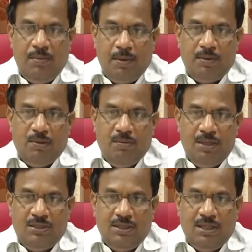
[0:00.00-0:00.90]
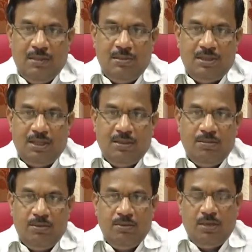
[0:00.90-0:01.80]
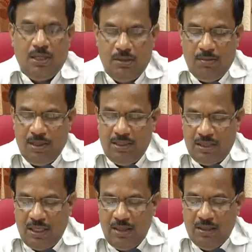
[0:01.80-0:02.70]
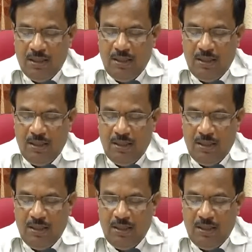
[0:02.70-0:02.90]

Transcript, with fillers: ప్రభుత్వం భరిస్తే యాభై శాతం రైతులు భరించాలా